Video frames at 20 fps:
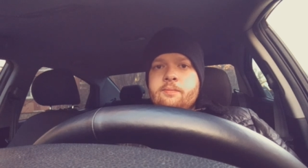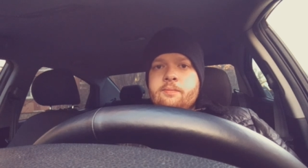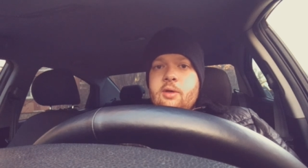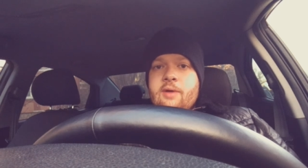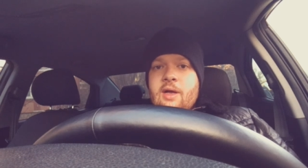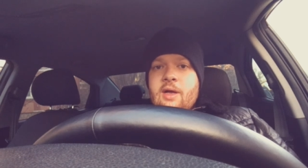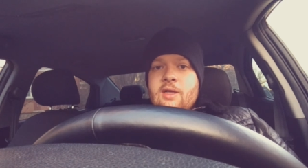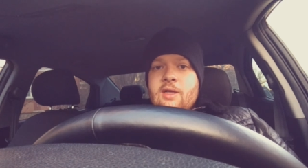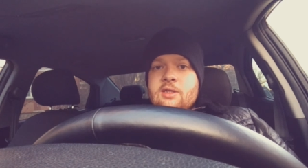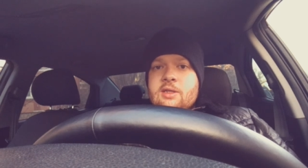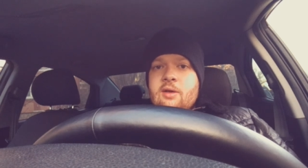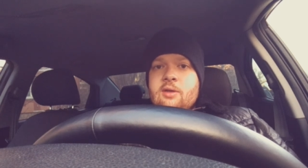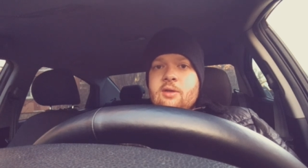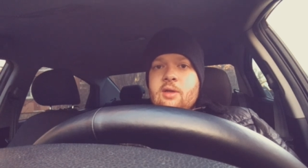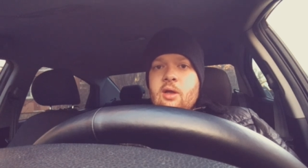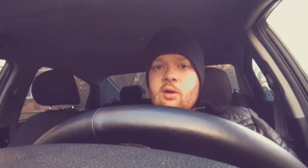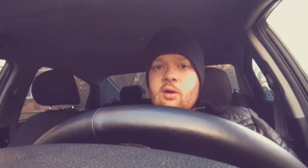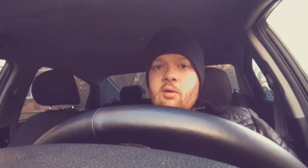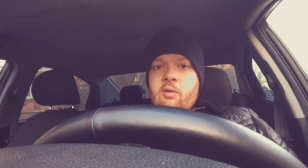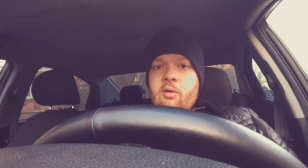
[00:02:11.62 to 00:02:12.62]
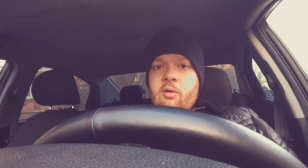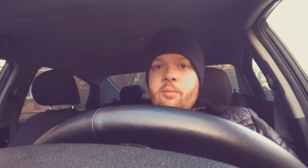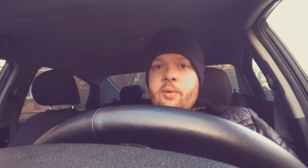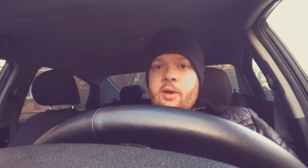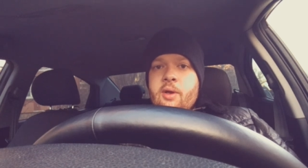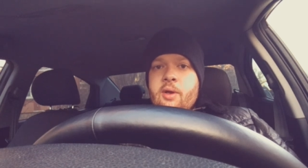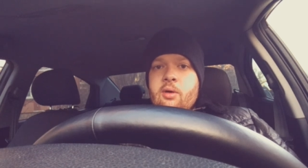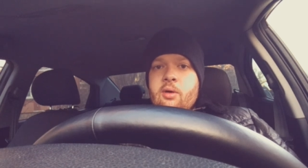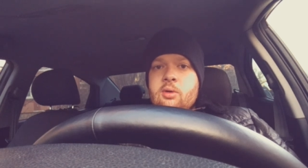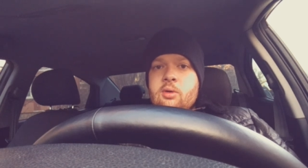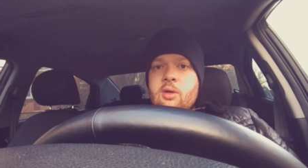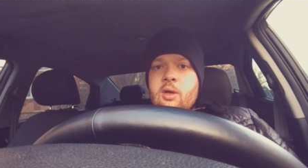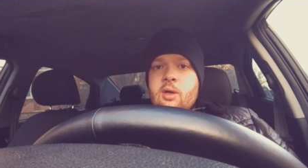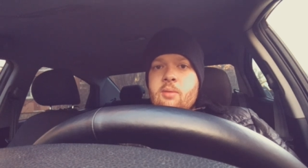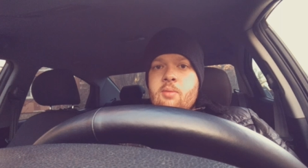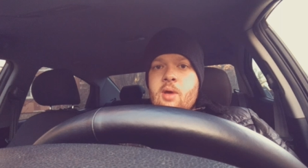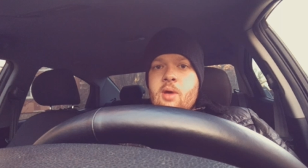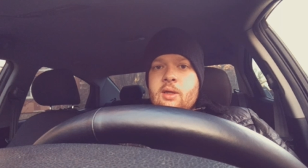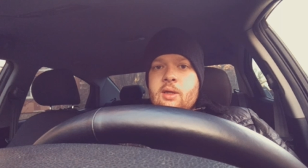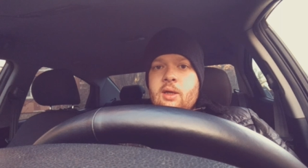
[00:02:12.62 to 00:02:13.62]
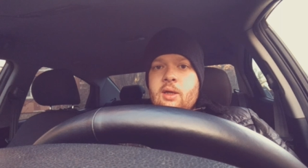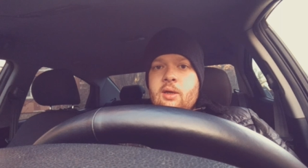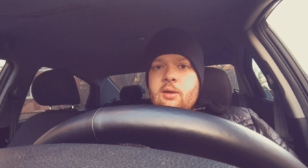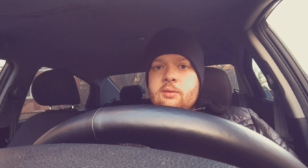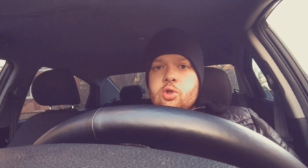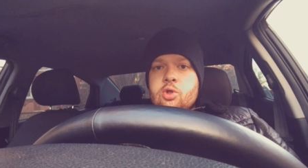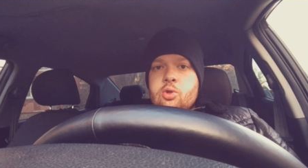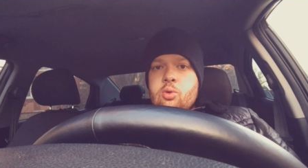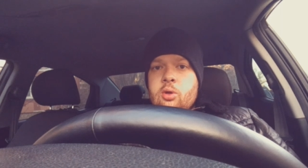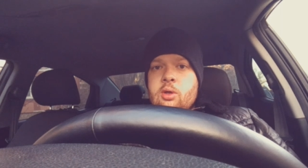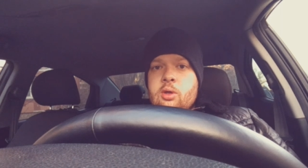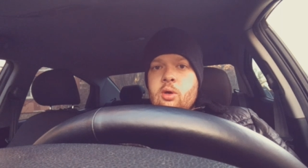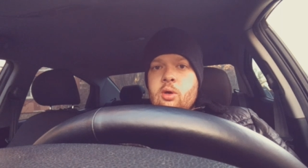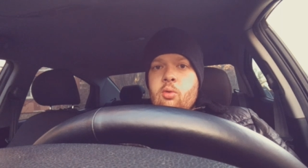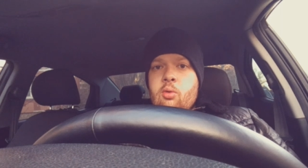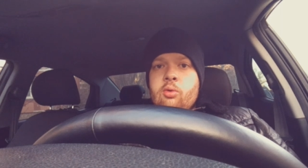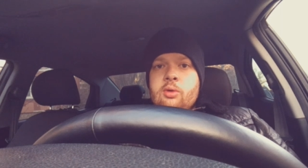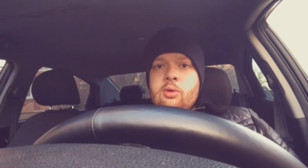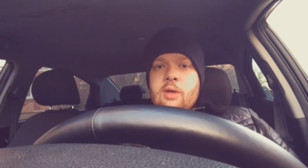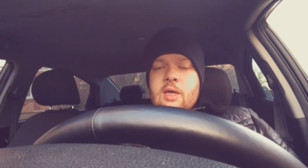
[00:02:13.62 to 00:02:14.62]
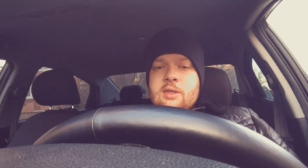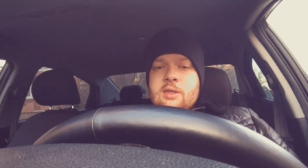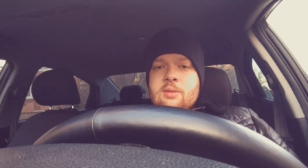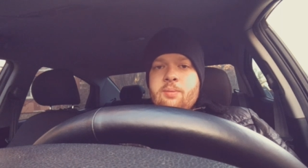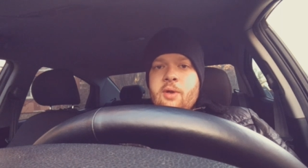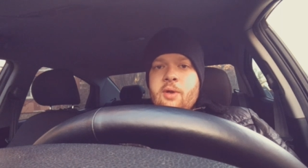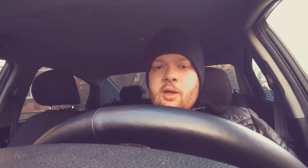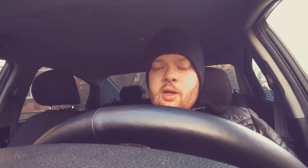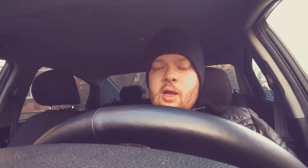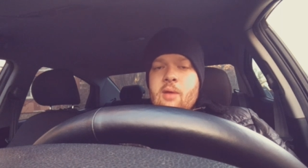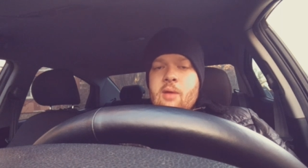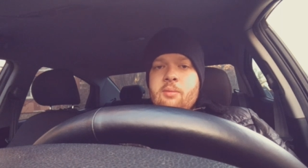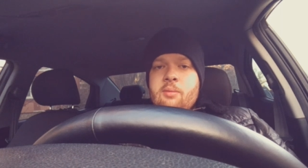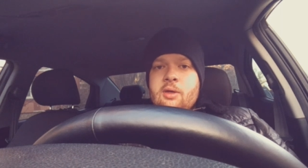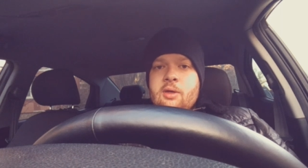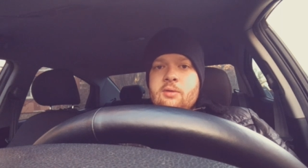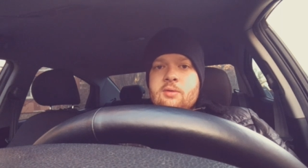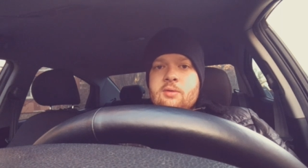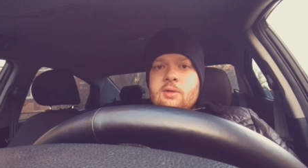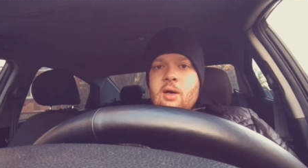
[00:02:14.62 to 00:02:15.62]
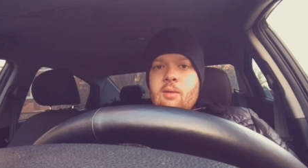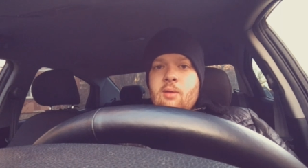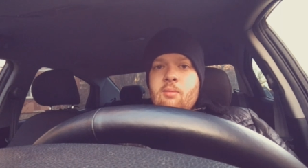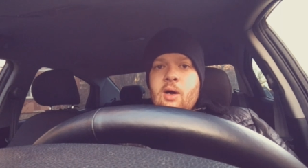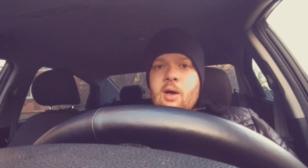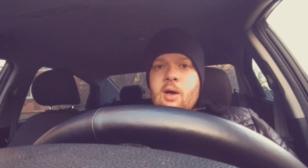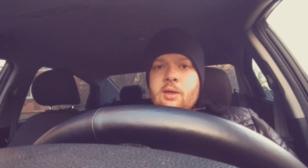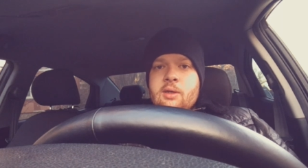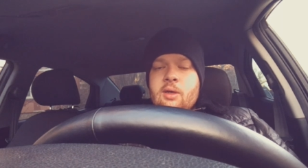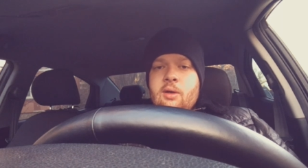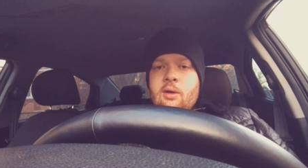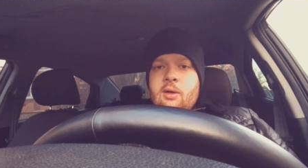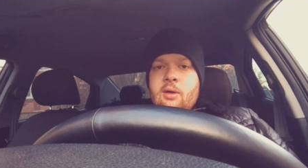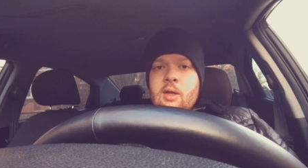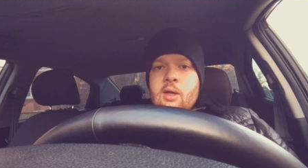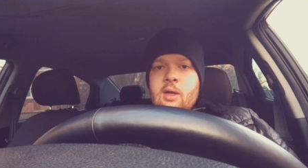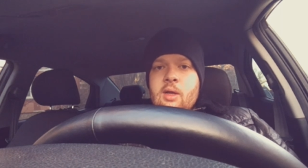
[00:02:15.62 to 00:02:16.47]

И в конце второго периода, ребята, что-то у нас переломилось в команде.